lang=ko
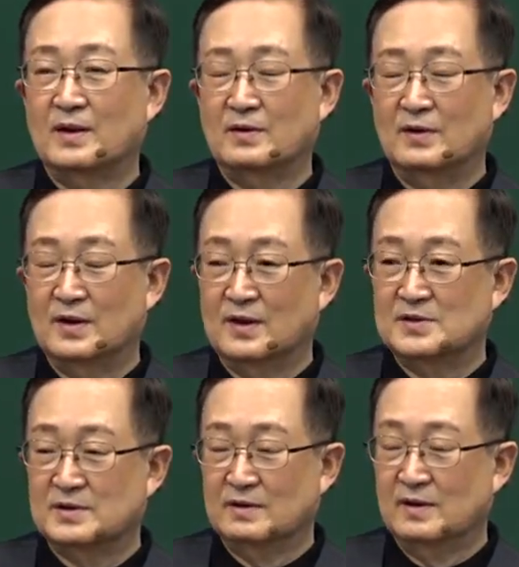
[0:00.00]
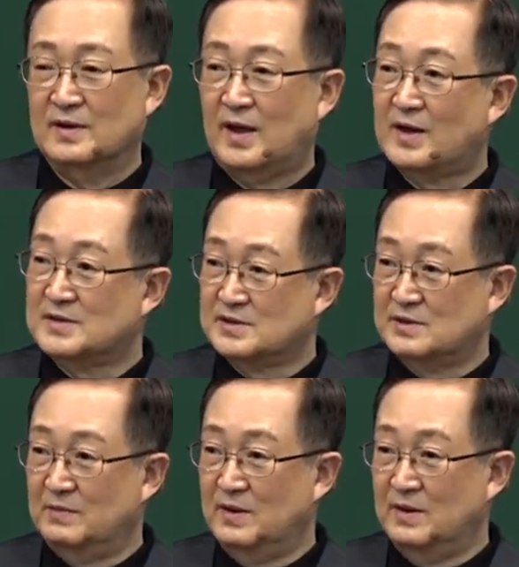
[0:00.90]
요한계시록이 이제
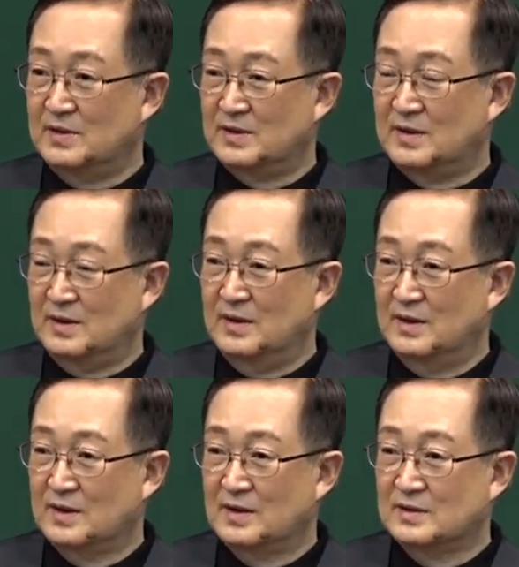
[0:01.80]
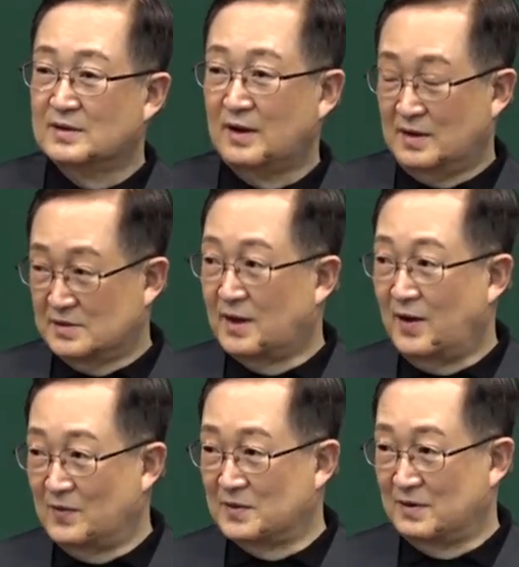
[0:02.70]
핵심이 이제 그때 가서
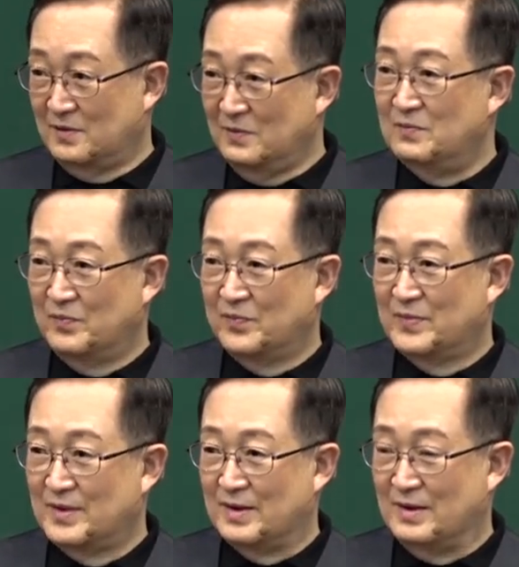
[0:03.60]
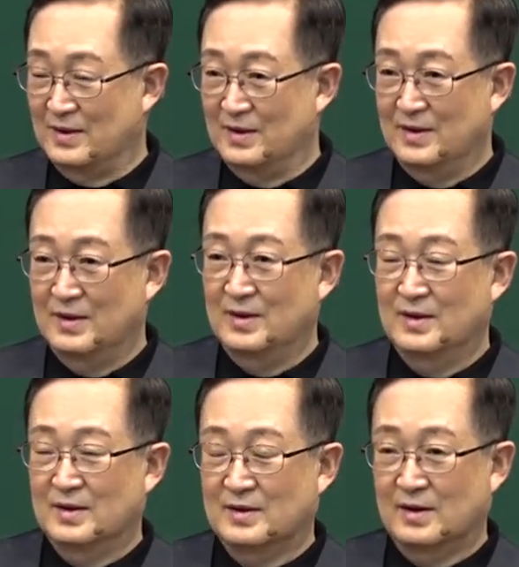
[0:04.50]
나오거든요. 예.
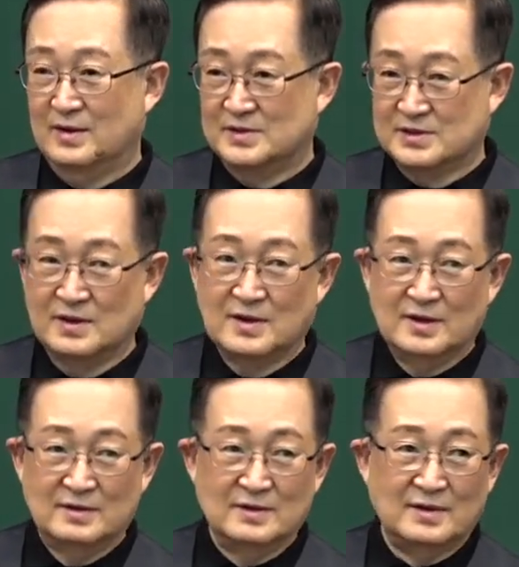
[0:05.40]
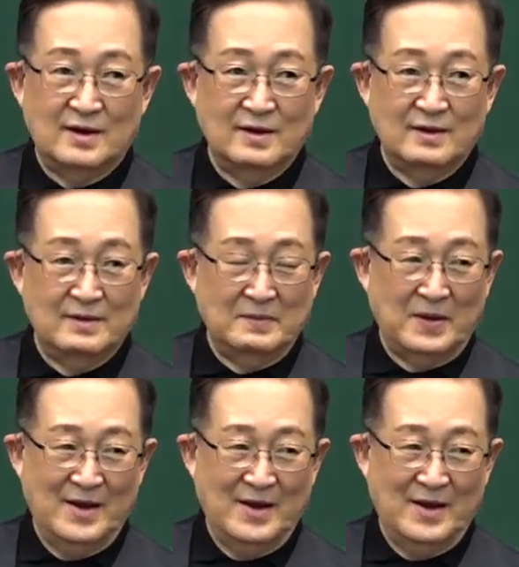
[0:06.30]
그러니까 지금까지는 다 이게